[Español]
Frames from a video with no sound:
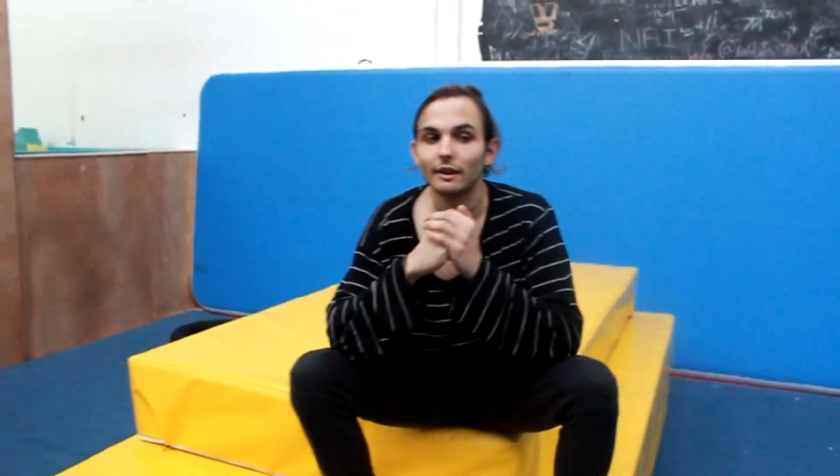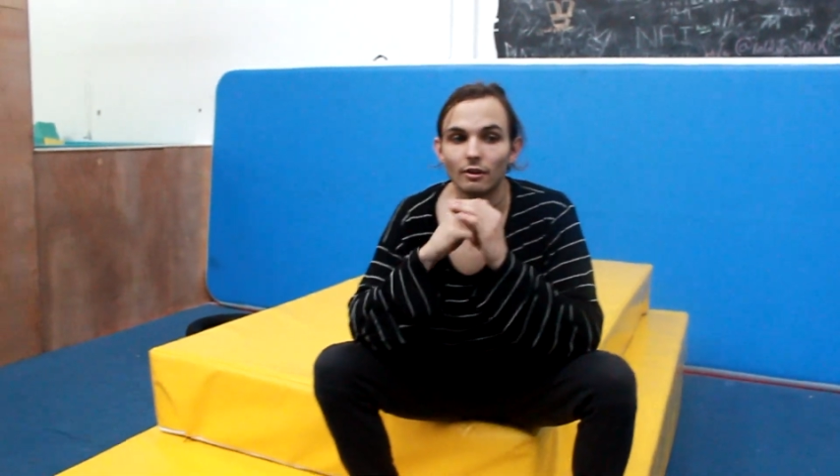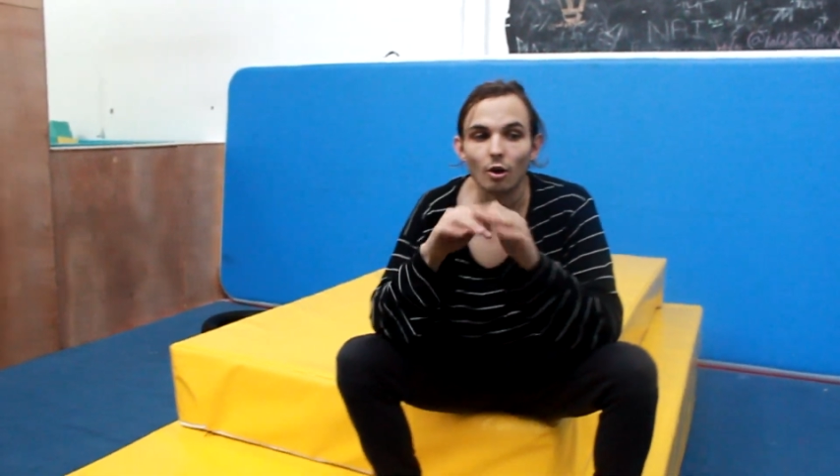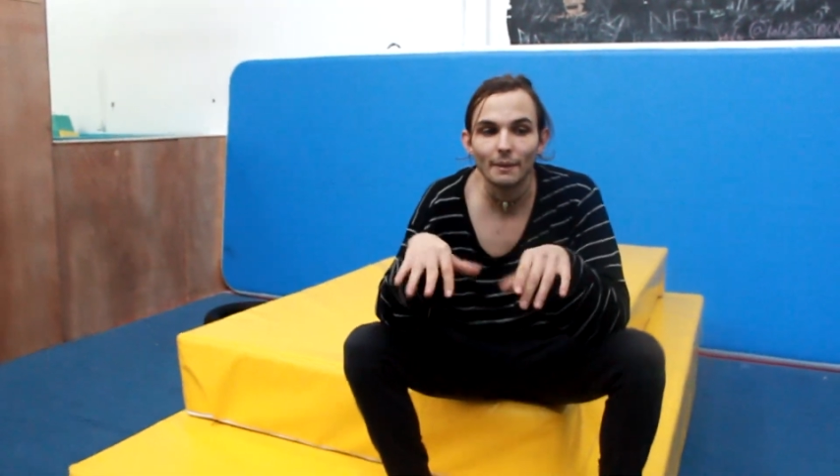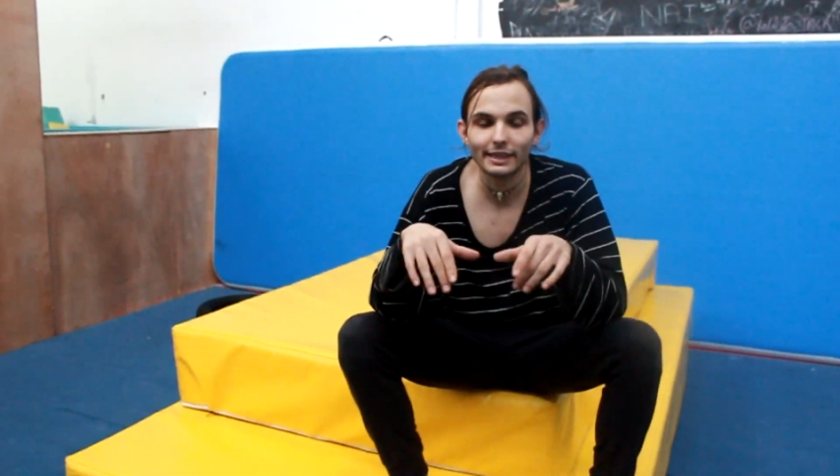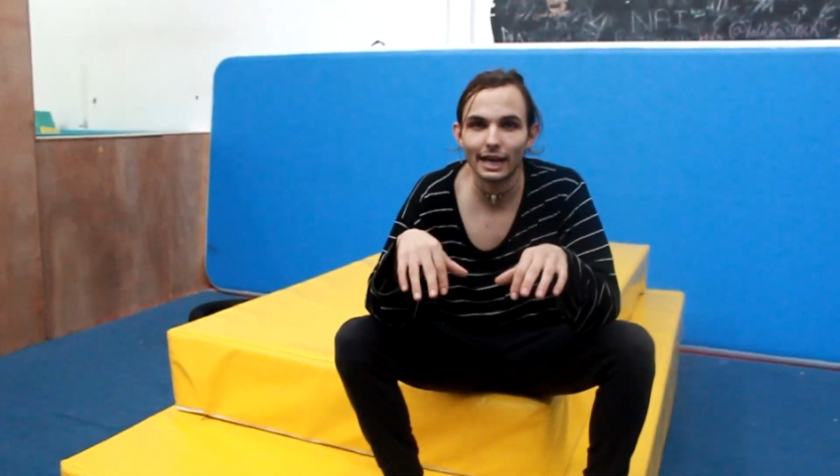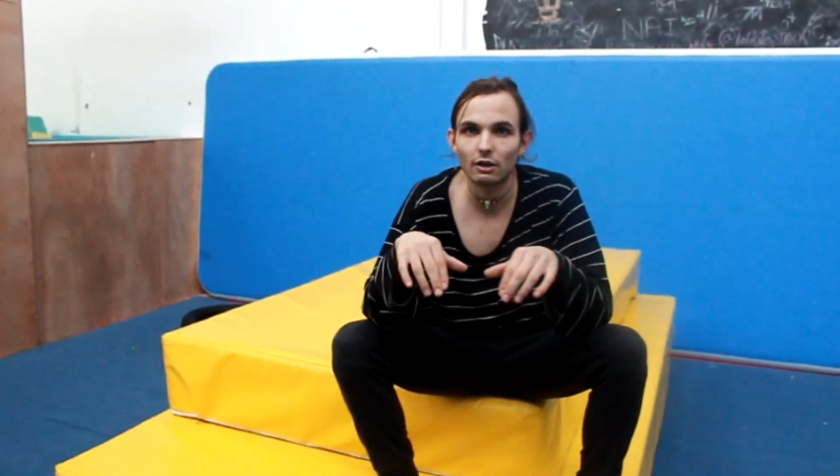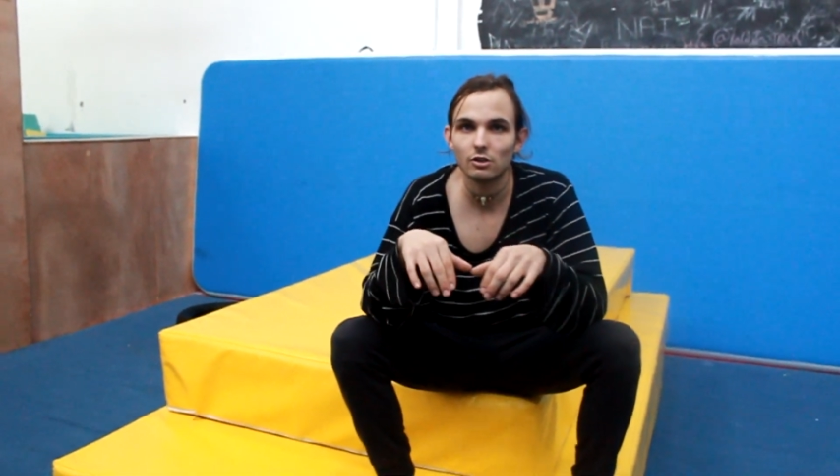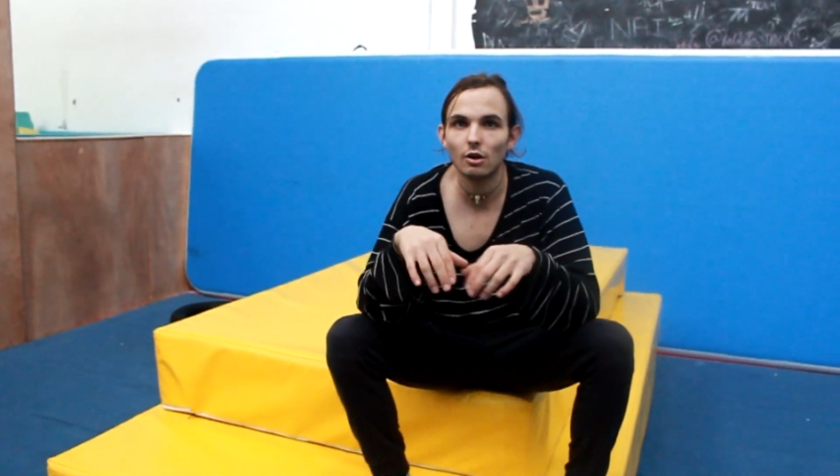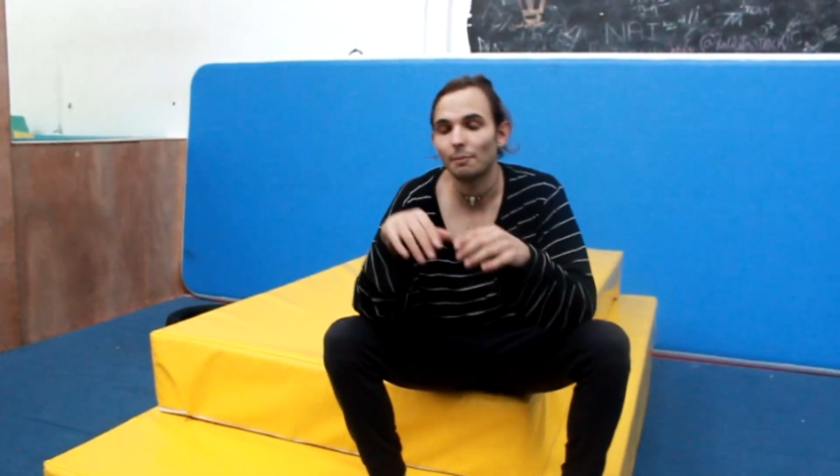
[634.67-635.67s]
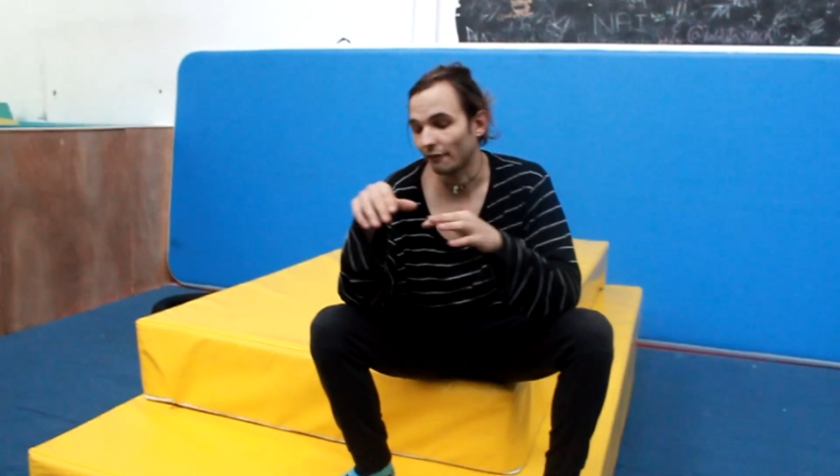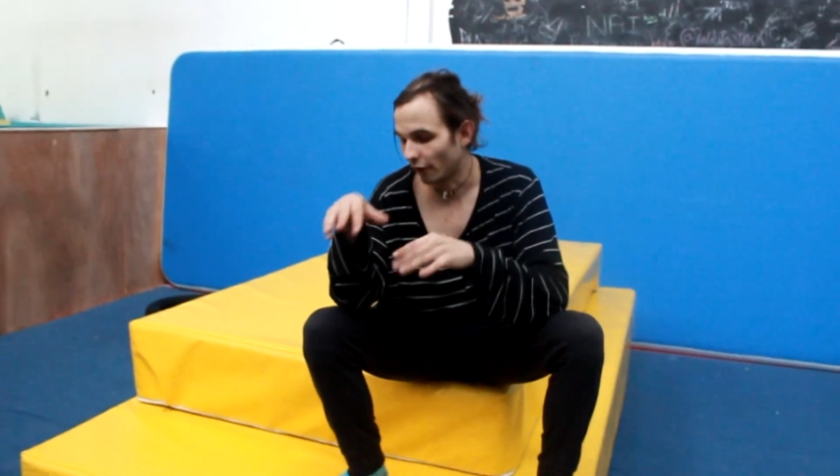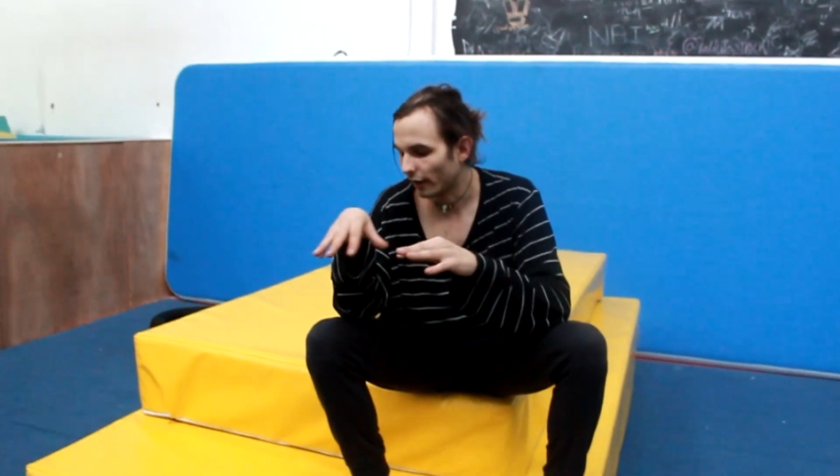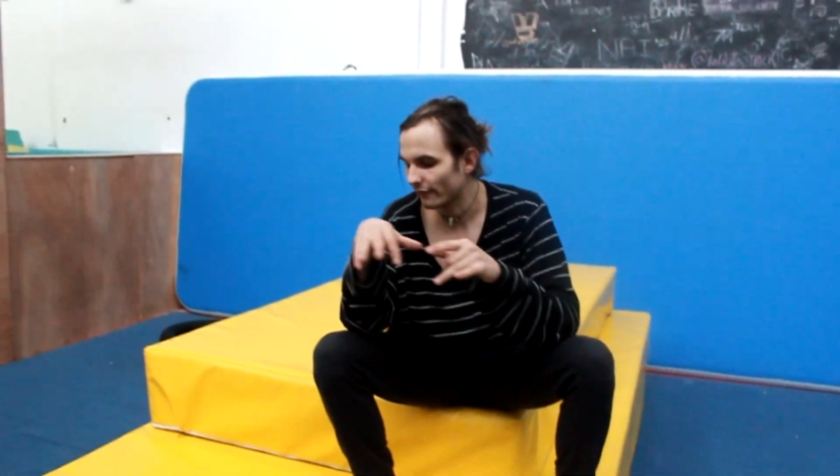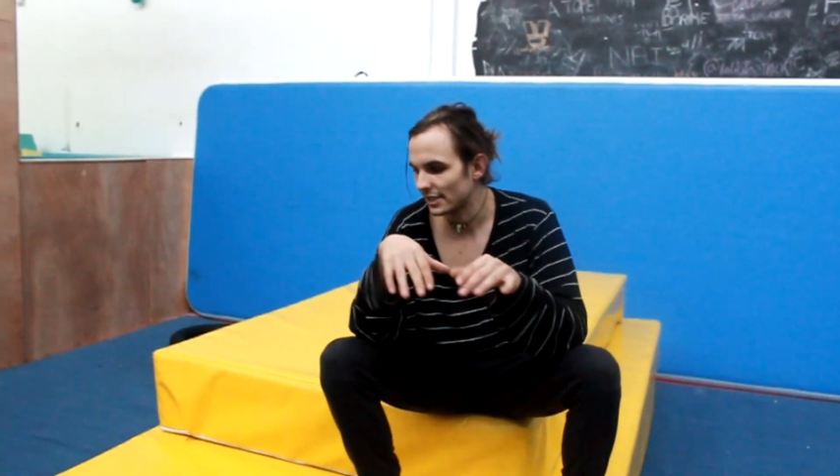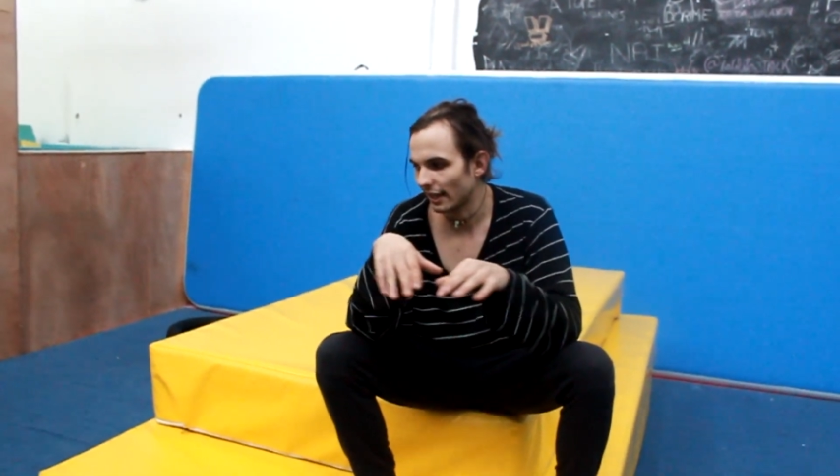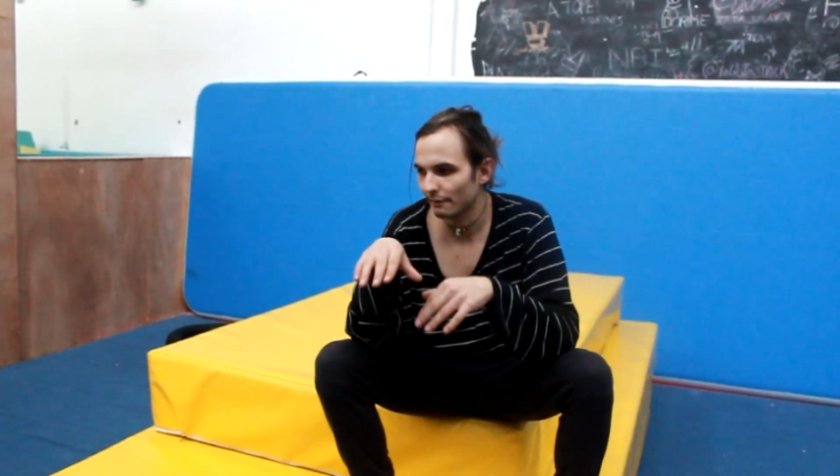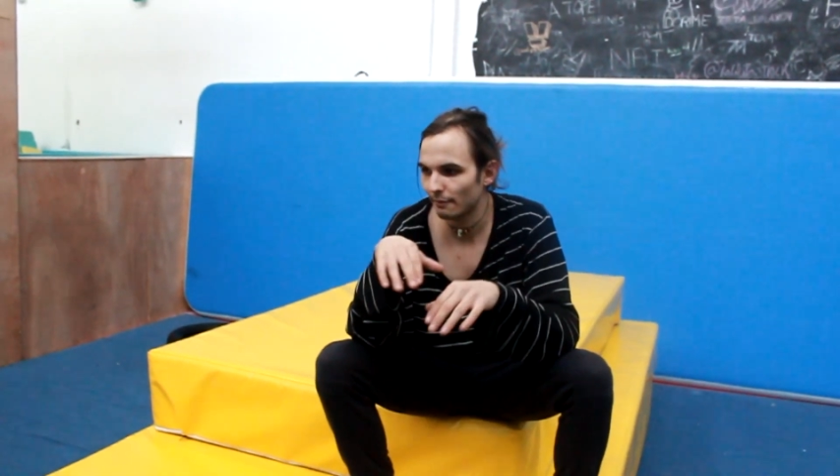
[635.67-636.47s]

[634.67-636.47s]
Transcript: comentárnoslo, por favor revisarme